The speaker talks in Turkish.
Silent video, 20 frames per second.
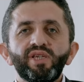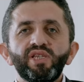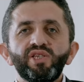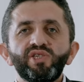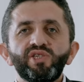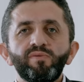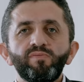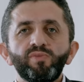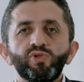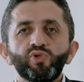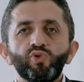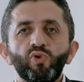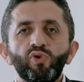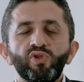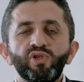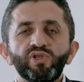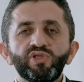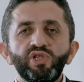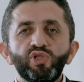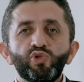girişimi
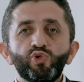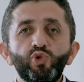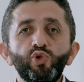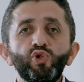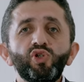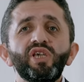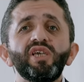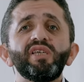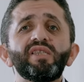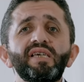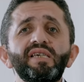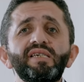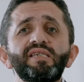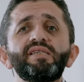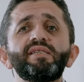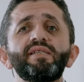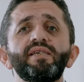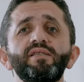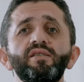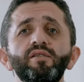sonrası Türkiye'de
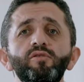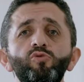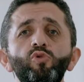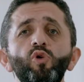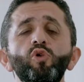işlediği